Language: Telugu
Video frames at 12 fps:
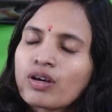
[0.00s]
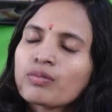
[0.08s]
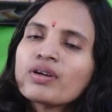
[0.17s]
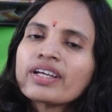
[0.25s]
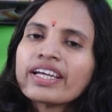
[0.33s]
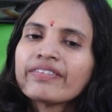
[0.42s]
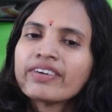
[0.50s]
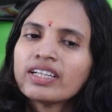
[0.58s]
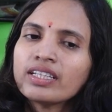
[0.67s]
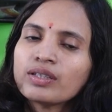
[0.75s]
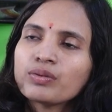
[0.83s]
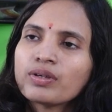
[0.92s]
నార్మల్గా
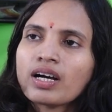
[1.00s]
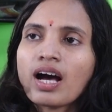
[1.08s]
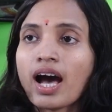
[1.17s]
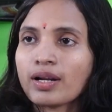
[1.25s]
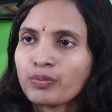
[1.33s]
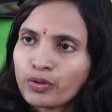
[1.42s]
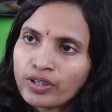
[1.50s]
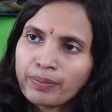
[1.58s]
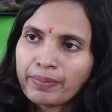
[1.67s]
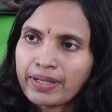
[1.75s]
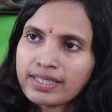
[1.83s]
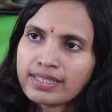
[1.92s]
ఇవన్నీ కూడా
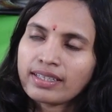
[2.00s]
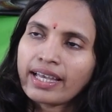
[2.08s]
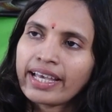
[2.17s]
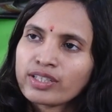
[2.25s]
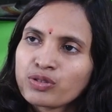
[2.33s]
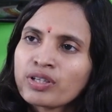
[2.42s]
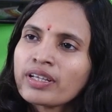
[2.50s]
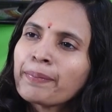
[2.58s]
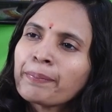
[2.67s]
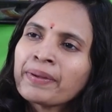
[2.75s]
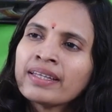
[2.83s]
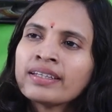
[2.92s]
హార్మోనల్ పిల్స్
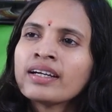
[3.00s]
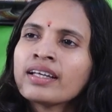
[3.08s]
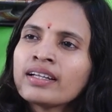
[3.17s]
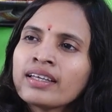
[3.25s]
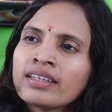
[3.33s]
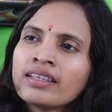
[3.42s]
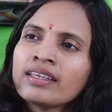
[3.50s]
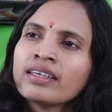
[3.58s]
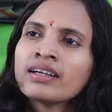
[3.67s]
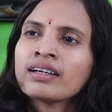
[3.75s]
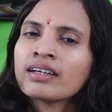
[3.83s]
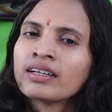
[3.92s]
యాక్చువల్గా పీరియడ్ అనేది
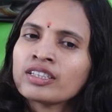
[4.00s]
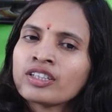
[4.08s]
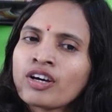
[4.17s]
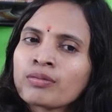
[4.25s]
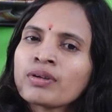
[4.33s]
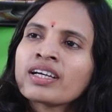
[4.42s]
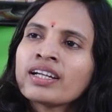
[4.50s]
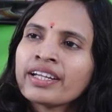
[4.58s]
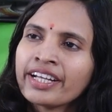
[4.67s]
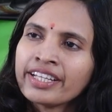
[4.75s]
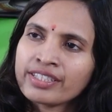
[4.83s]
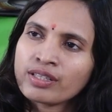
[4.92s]
నార్మల్గా
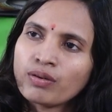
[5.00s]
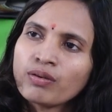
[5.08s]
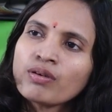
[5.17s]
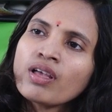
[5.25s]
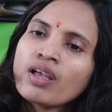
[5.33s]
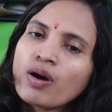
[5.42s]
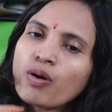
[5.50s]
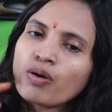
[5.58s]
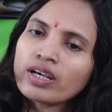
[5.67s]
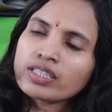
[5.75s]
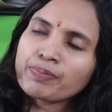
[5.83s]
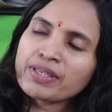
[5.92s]
లేడీస్లో
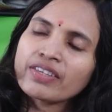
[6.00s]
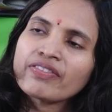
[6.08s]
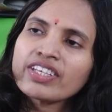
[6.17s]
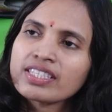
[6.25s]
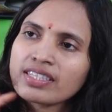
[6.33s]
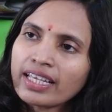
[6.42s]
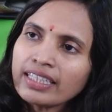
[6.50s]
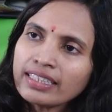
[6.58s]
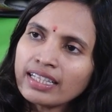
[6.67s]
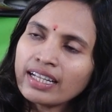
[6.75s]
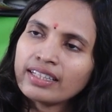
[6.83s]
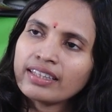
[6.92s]
ఒక స్పెసిఫిక్
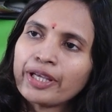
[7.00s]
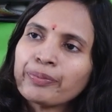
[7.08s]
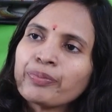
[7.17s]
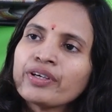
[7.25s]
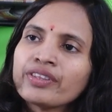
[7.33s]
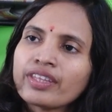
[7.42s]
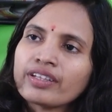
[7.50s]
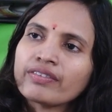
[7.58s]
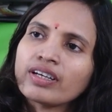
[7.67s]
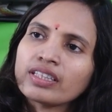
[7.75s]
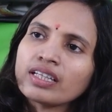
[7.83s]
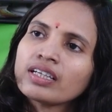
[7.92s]
సైకిల్ అనేది అయిపోయిన
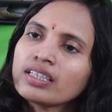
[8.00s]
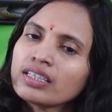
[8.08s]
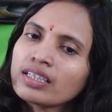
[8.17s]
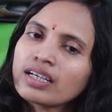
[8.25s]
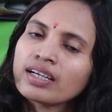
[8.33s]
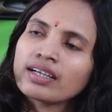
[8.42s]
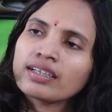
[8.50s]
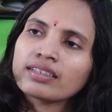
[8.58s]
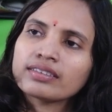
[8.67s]
తర్వాత ఇంకా